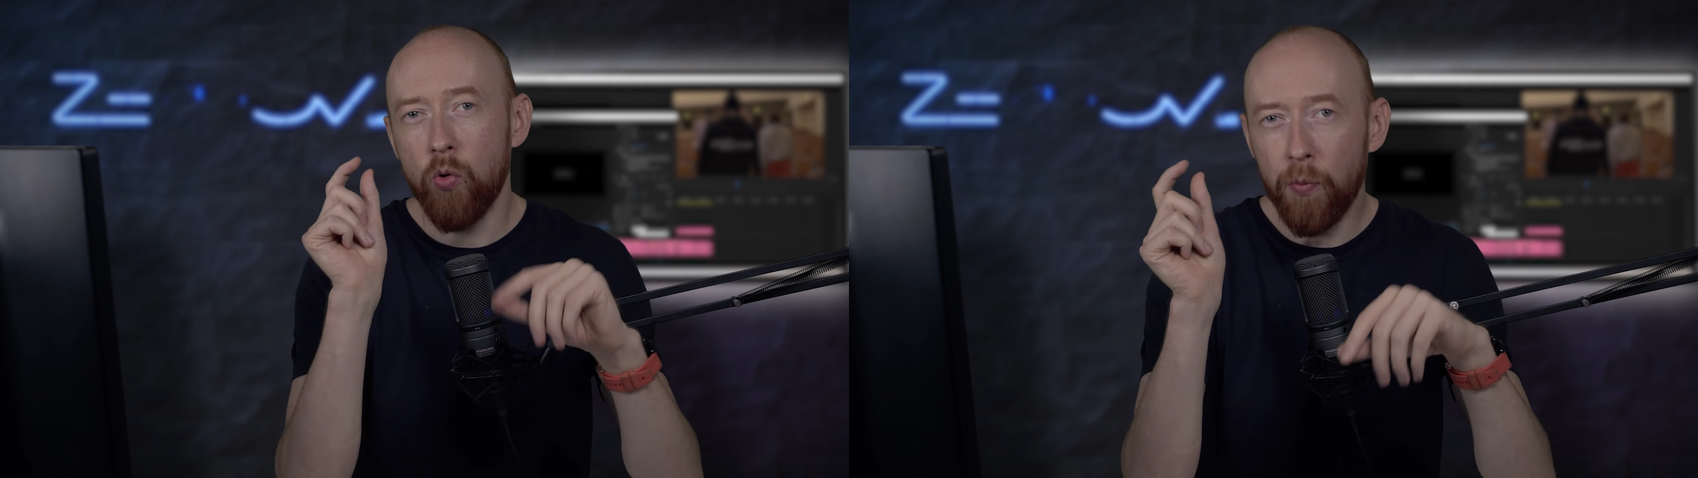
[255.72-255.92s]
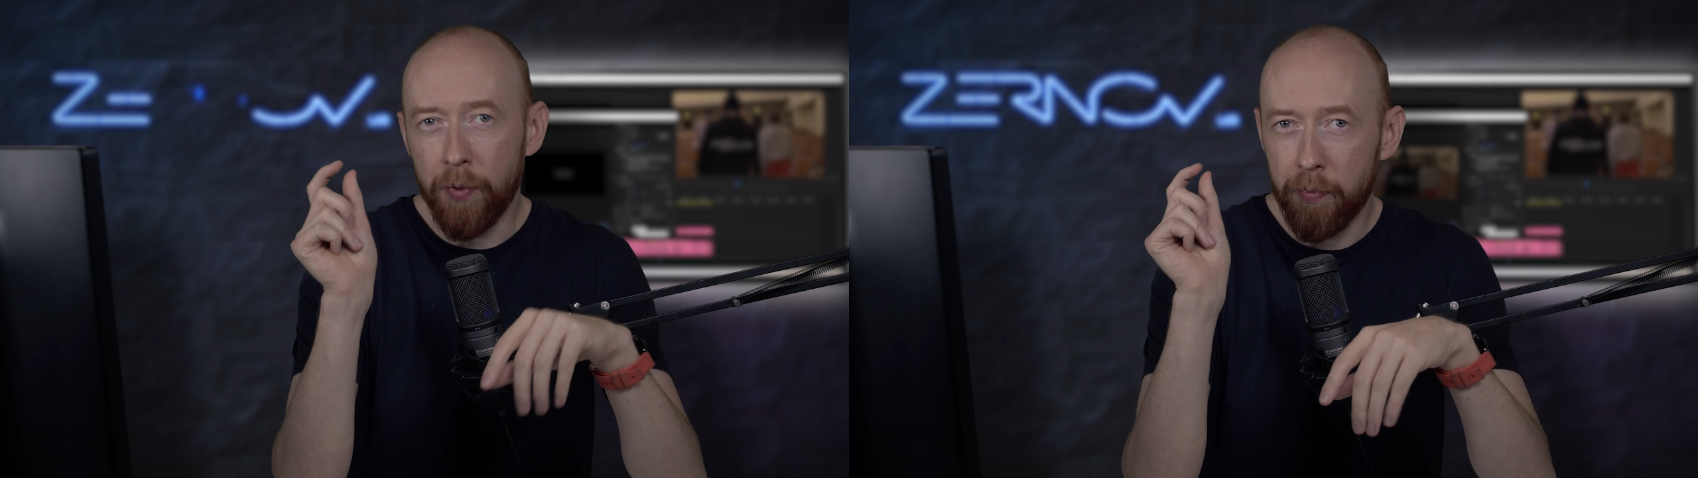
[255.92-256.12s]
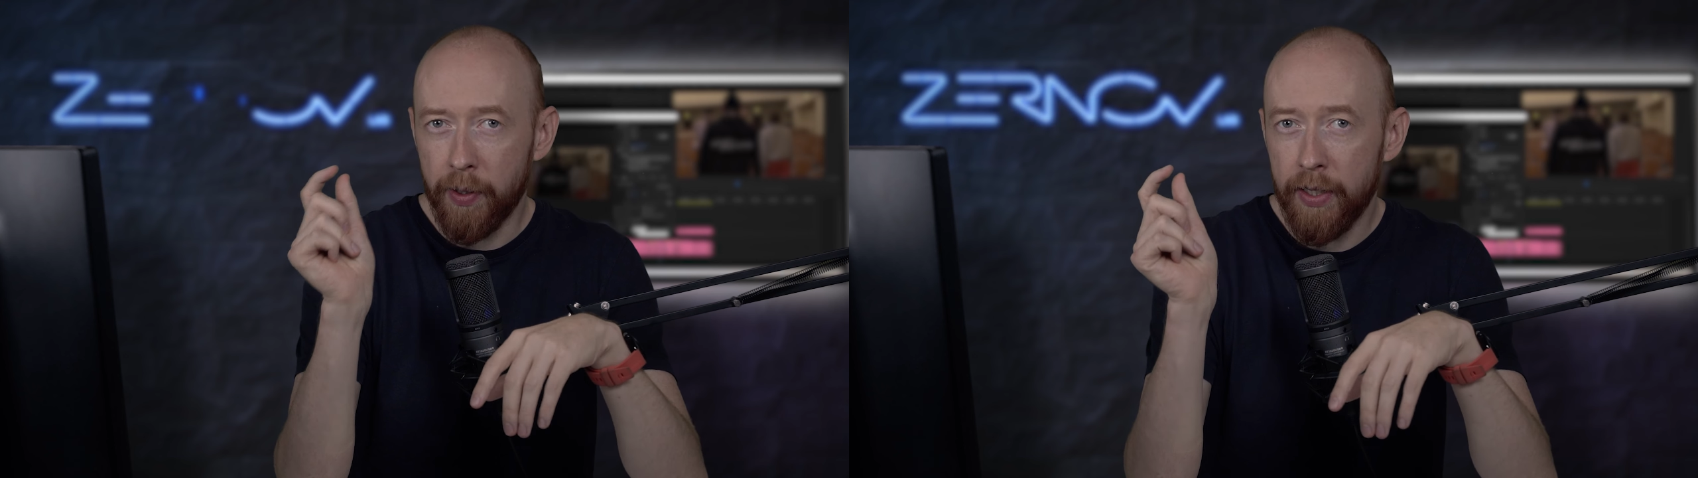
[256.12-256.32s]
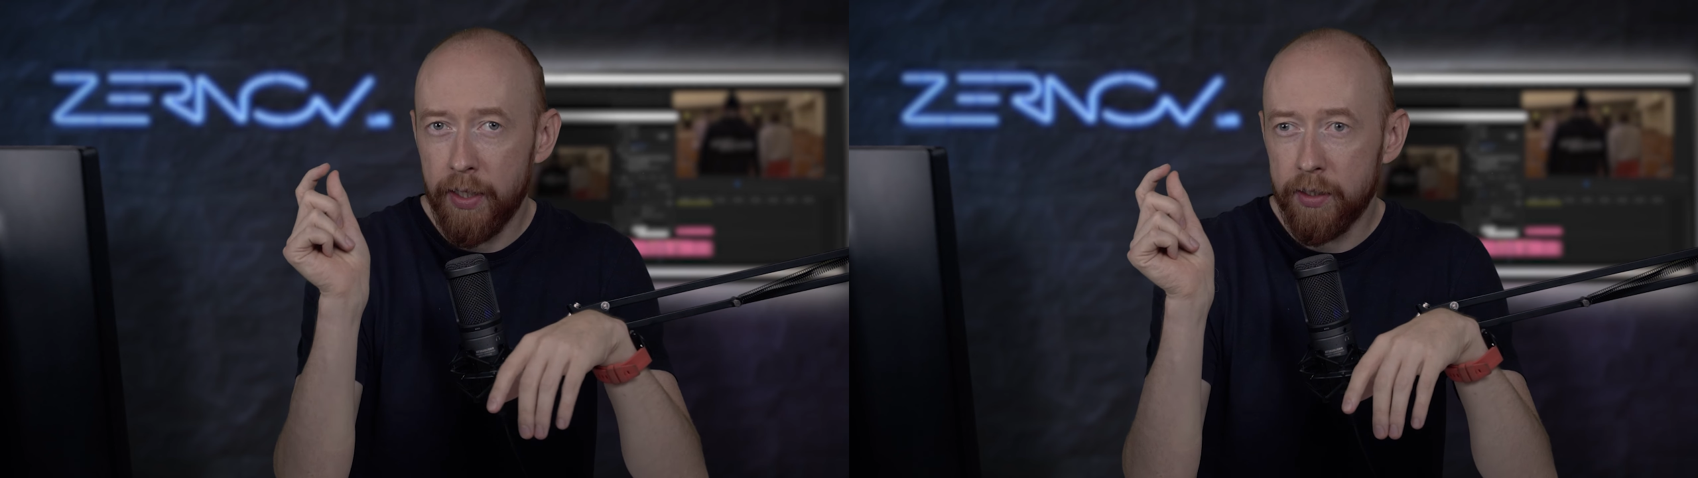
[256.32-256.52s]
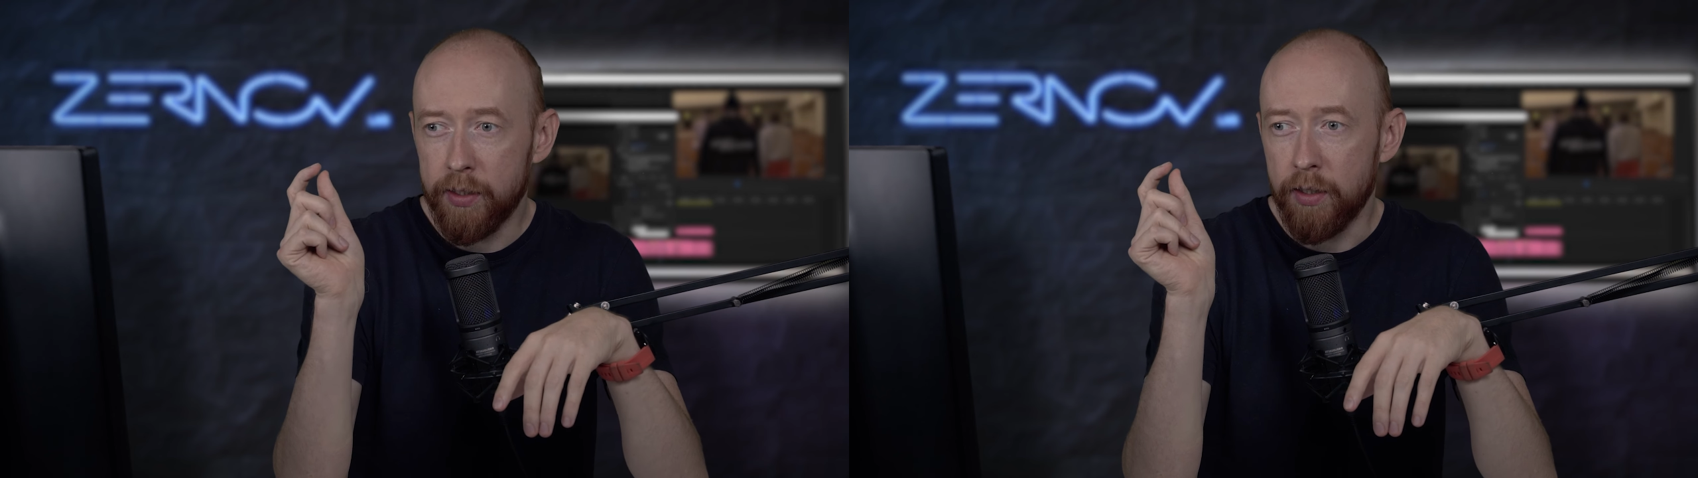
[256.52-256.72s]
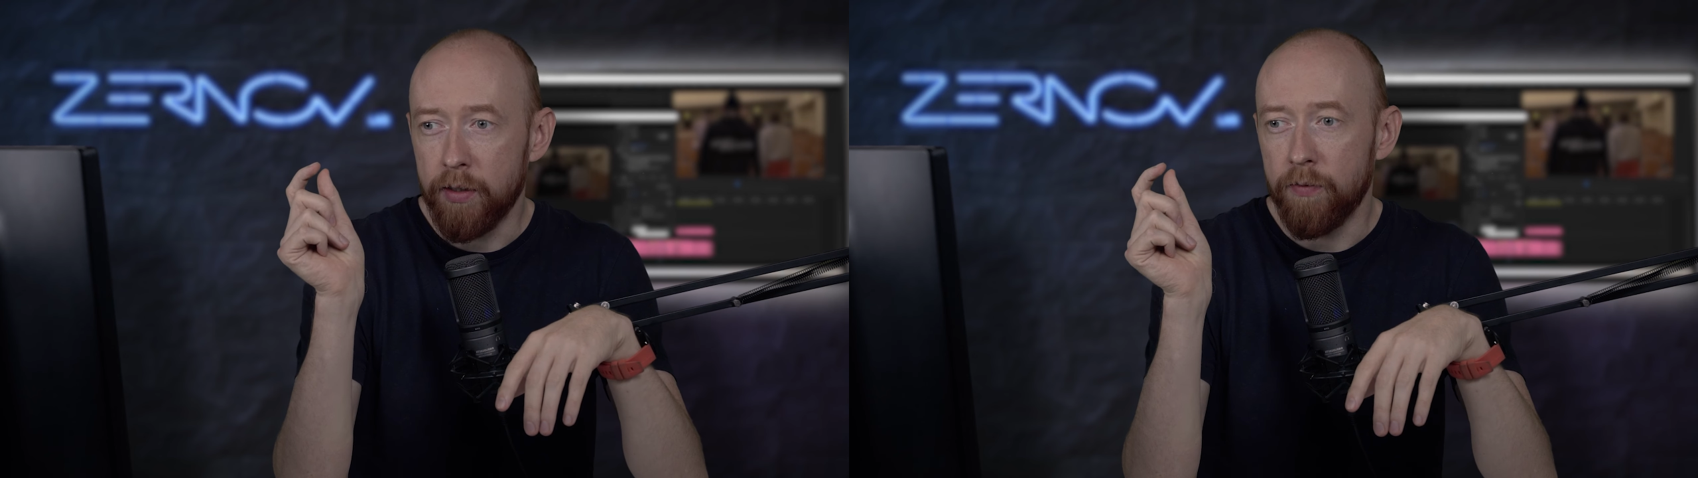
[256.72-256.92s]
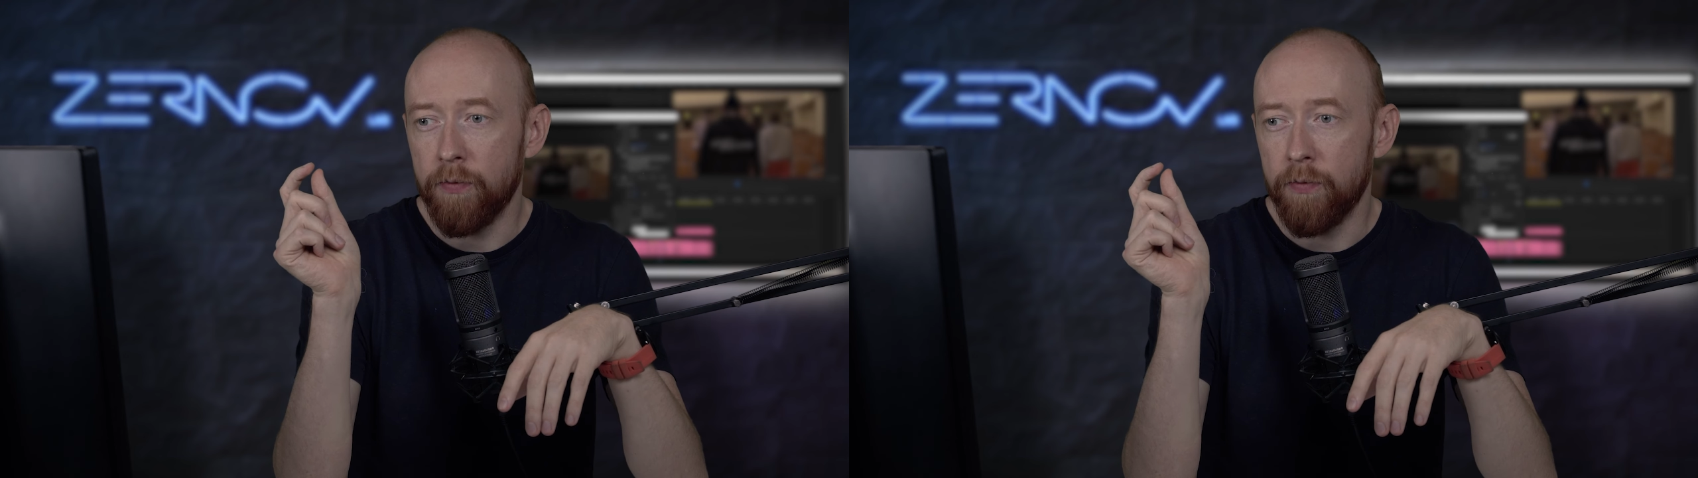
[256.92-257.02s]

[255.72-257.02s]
копия проекта